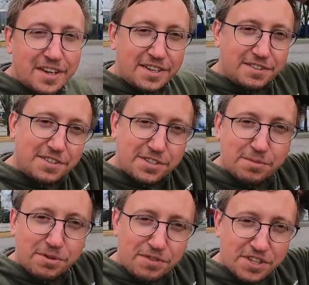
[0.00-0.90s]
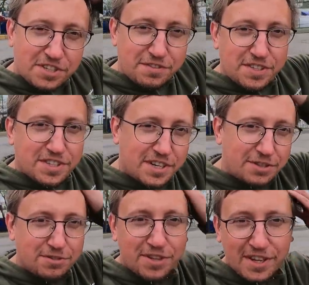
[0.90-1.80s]
Извините за мой внешний вид
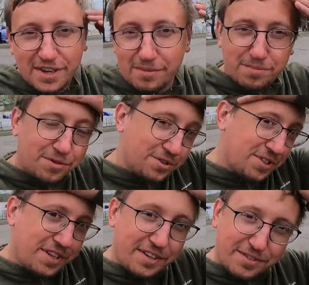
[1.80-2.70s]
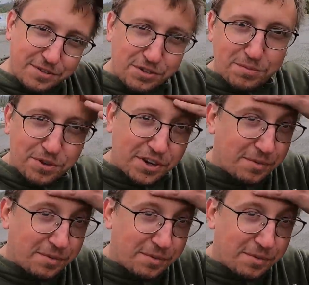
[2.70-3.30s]
сразу, я просто очень много